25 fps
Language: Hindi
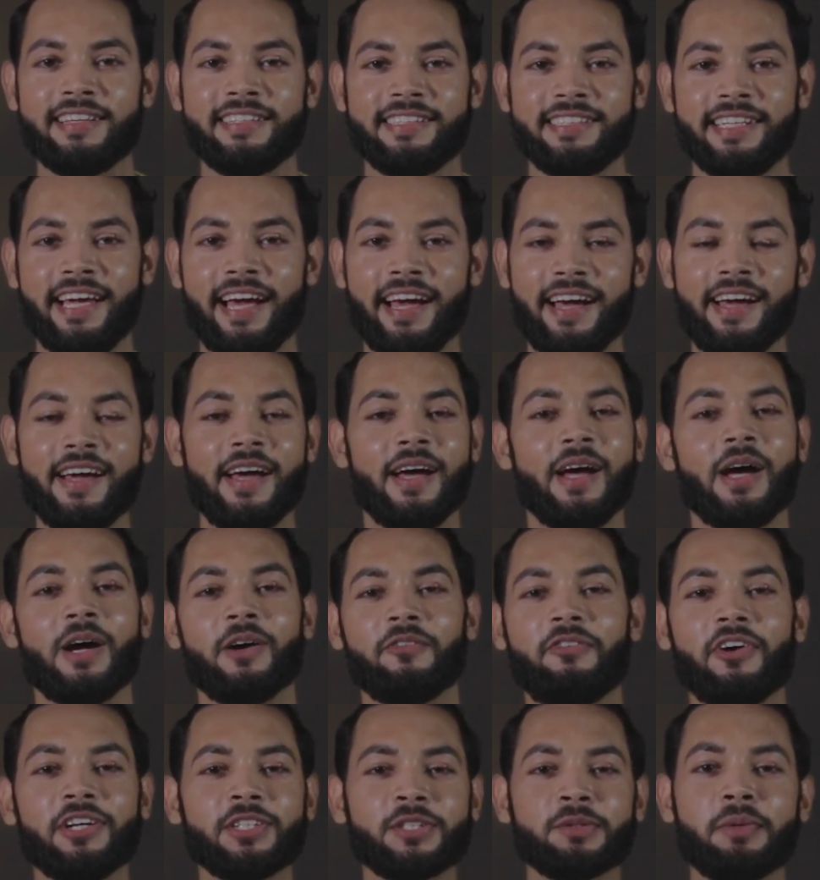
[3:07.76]
ऐसी है
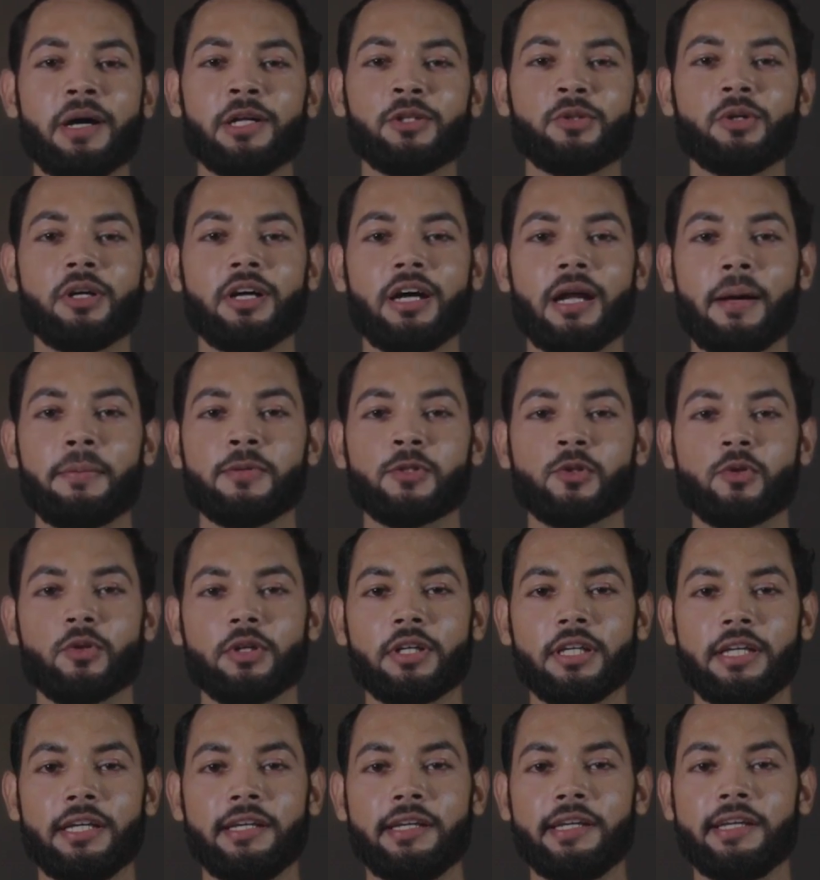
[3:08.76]
फर्स्ट बात तो अगर आप इसको
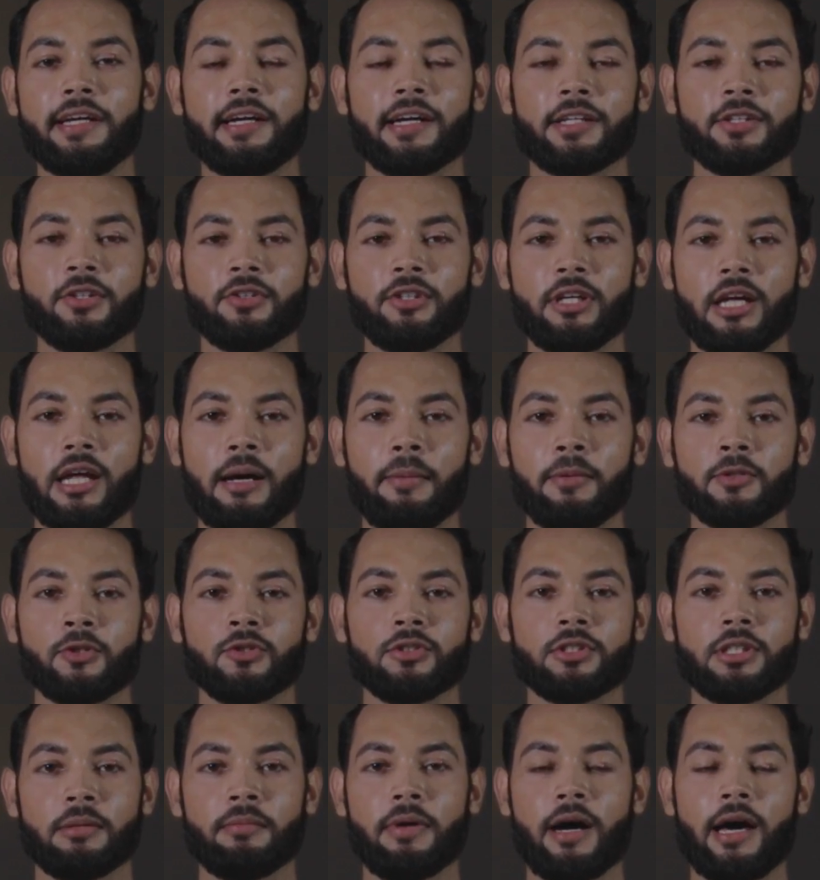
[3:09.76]
क्लीन नहीं करते तो यार आपको
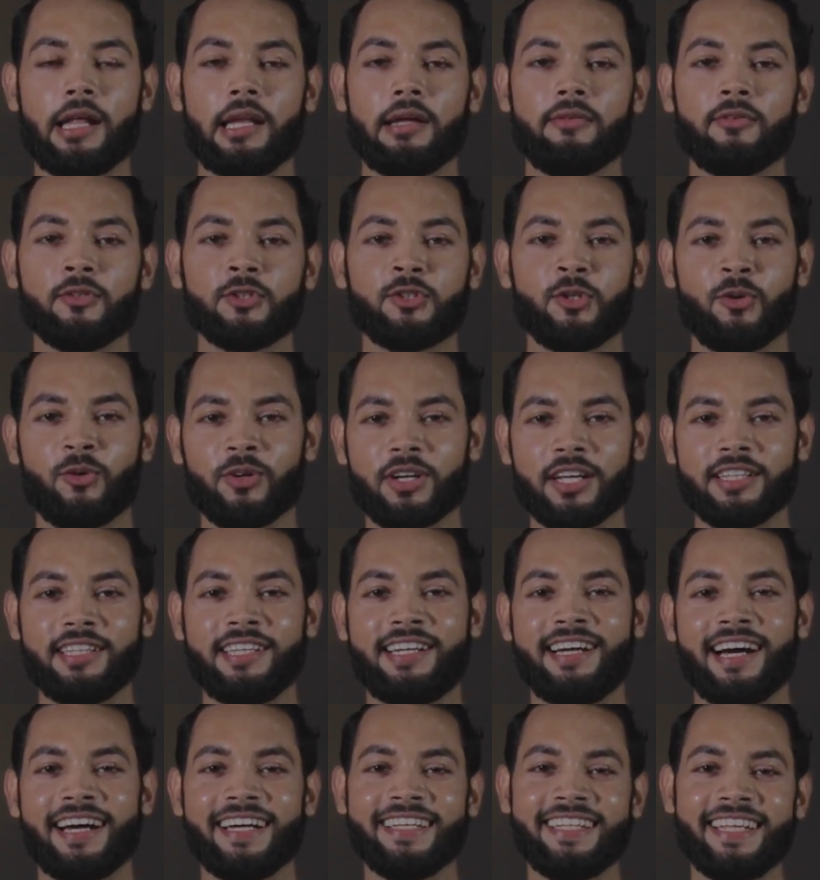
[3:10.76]
जो सामान है वो छोटा
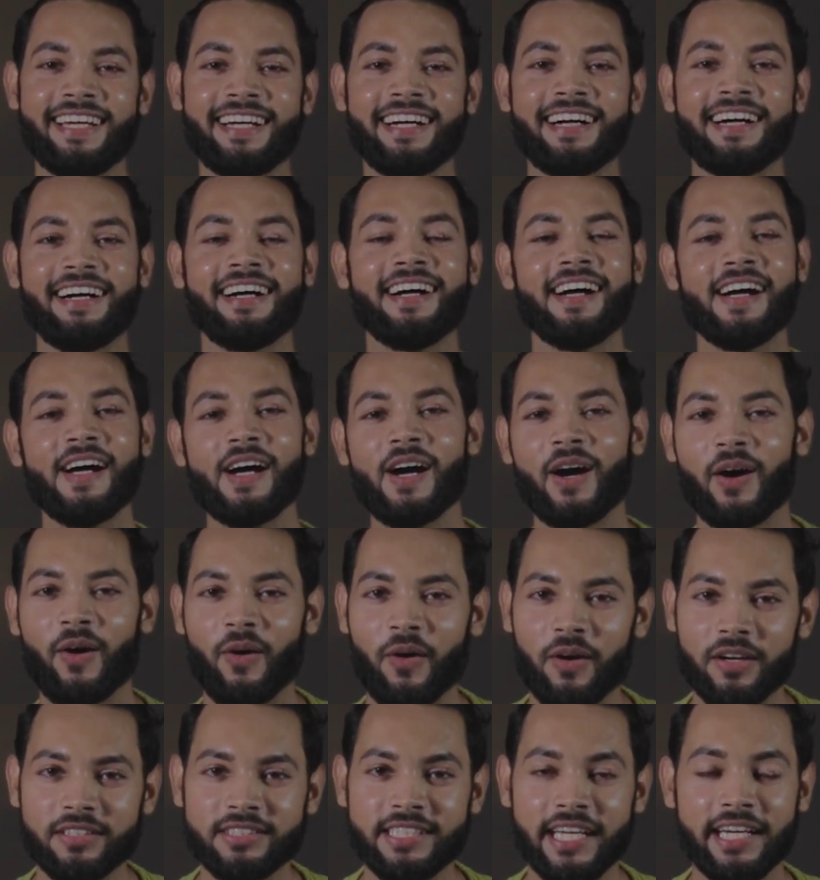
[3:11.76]
दिखाई देगा
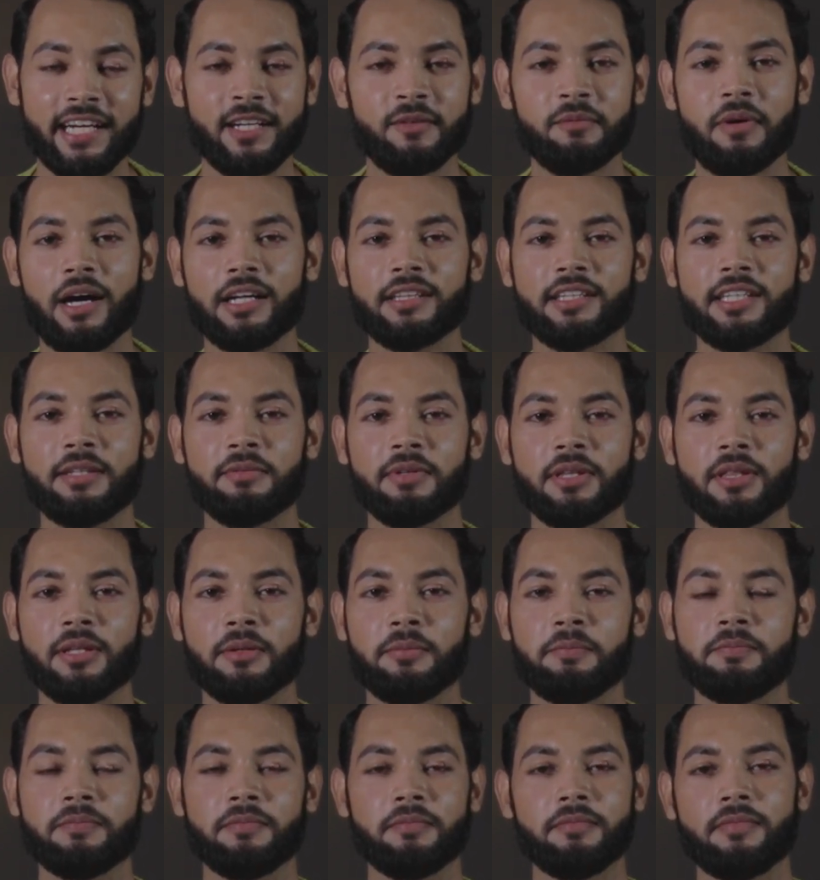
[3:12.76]
और सेकेंड बात की
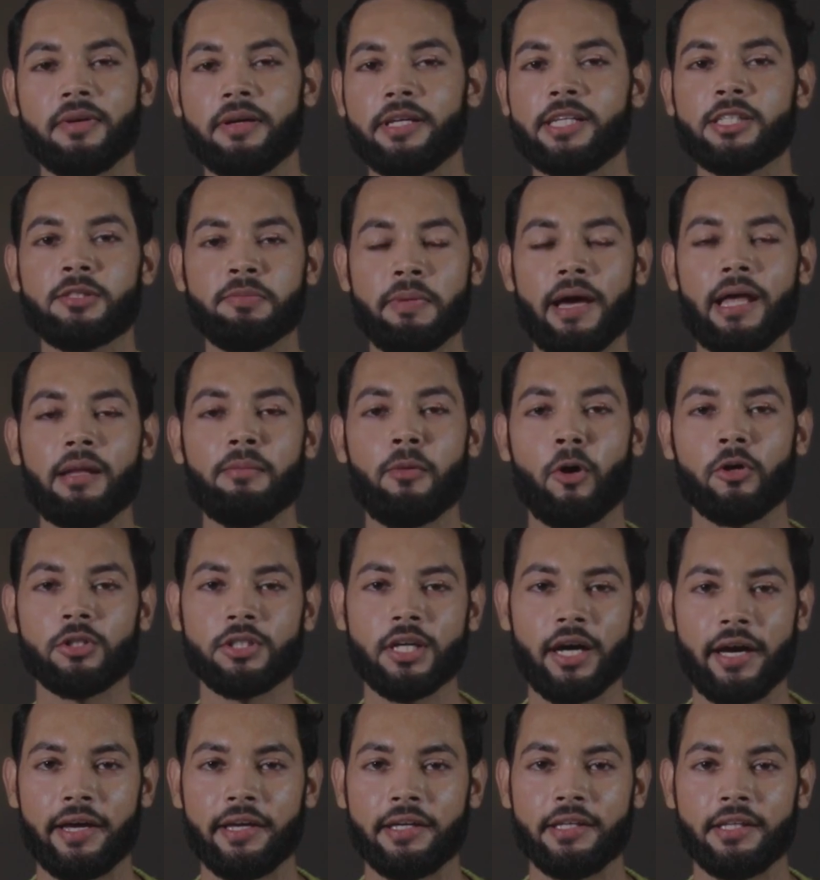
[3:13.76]
मतलब स्मेल बहुत
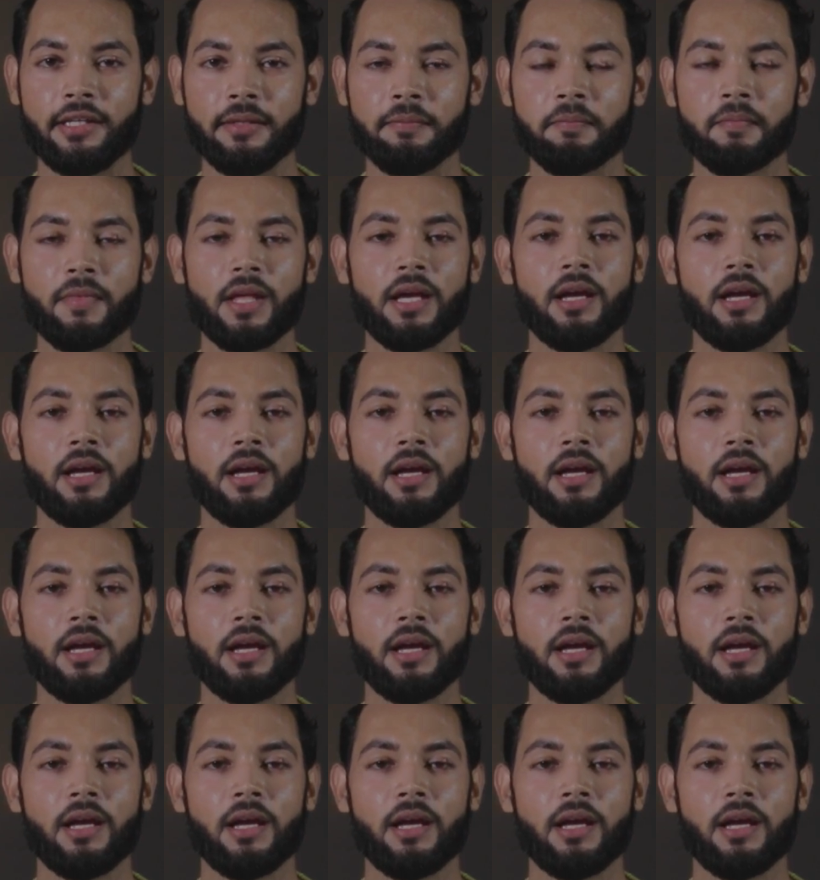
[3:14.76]
ज़्यादा आएगी